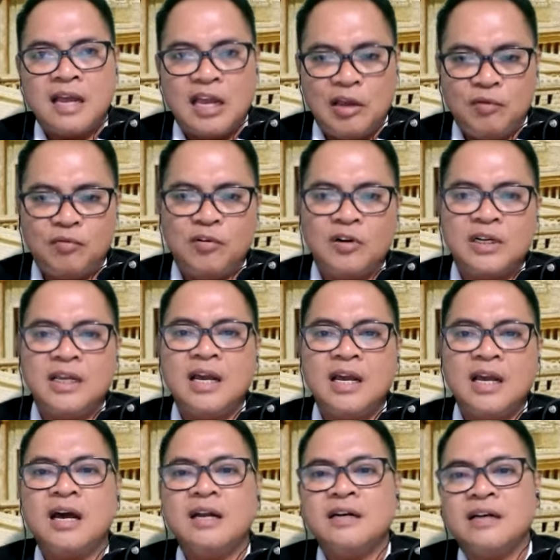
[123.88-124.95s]

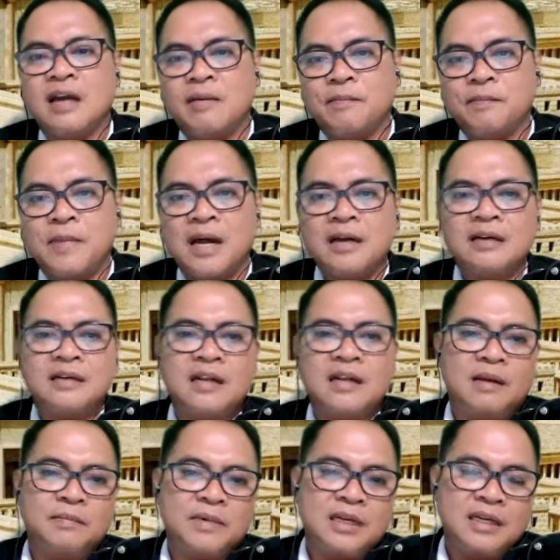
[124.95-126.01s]
euforia nampak
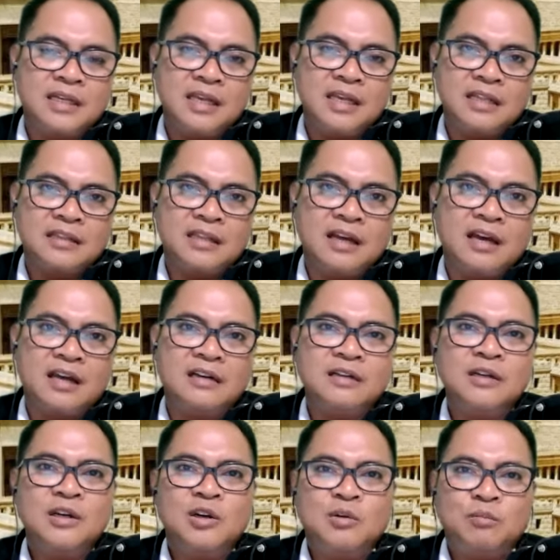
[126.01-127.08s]
dalam kegiatan
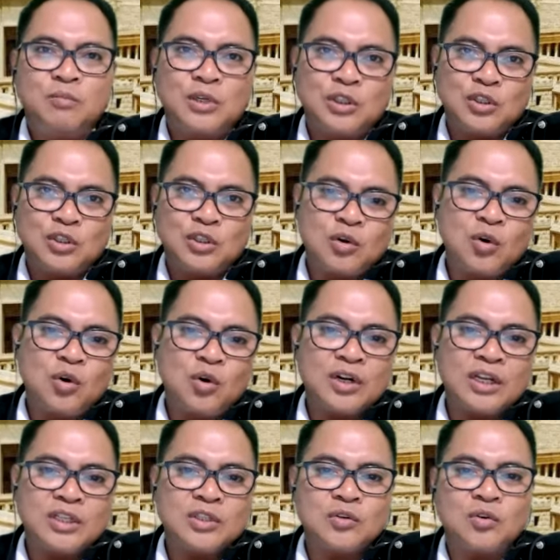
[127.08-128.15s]

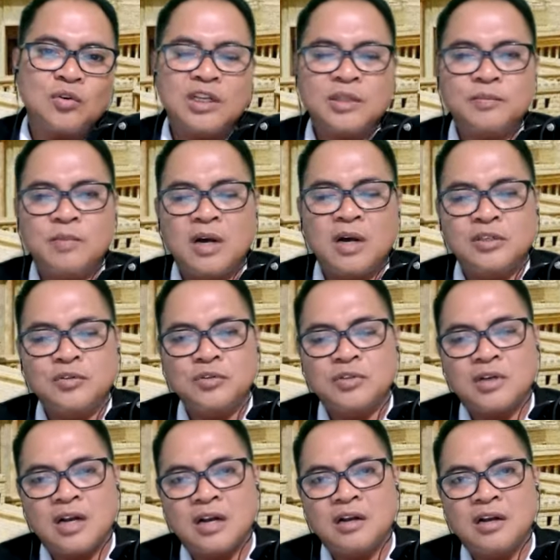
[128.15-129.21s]
mencoret-coret baju
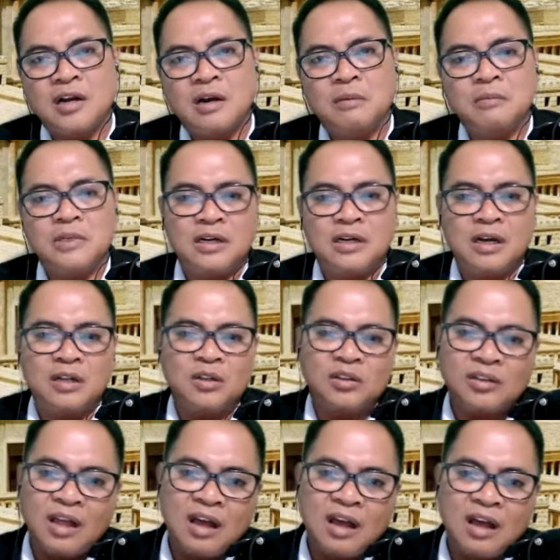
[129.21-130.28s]
seragam dengan
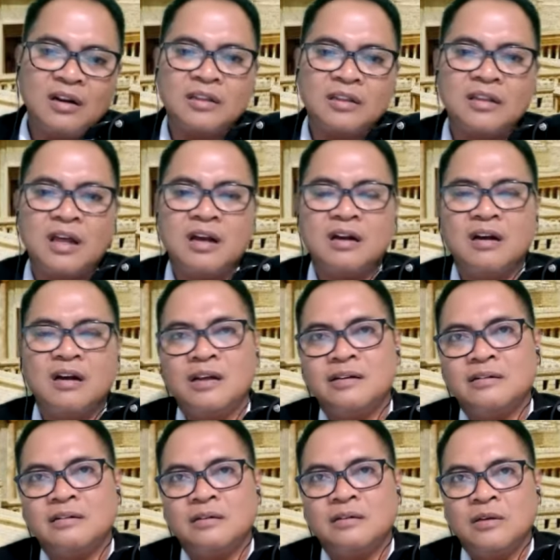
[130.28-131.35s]
tanda
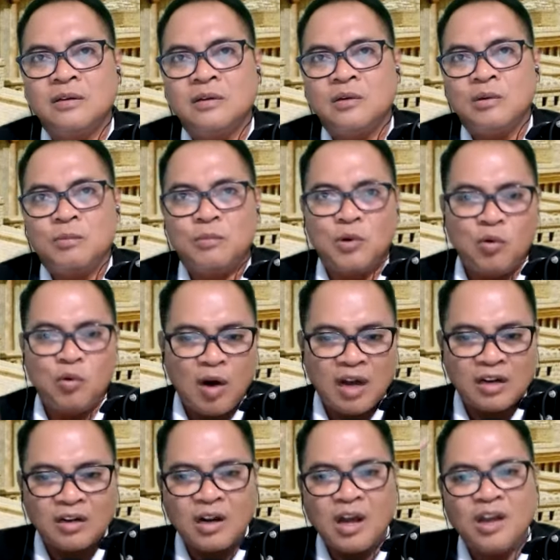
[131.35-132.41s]
tangan,
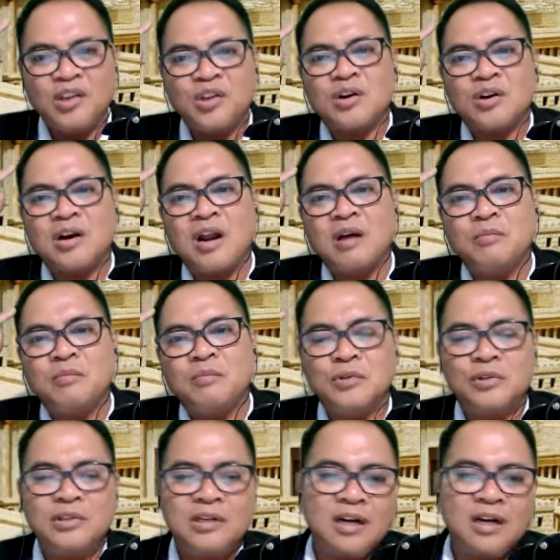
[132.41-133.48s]
mewarnai
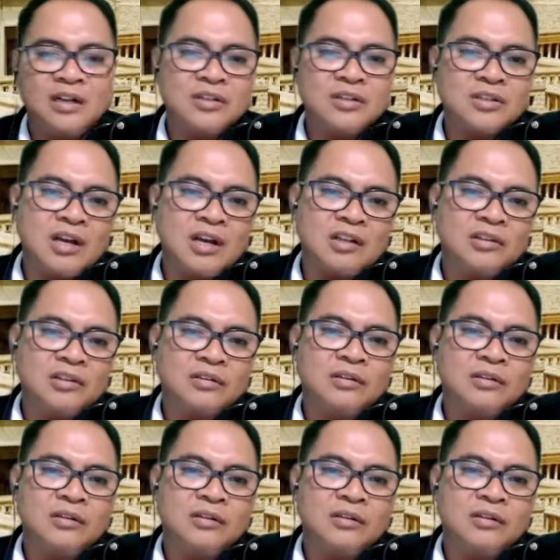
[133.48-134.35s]
rambut dengan cat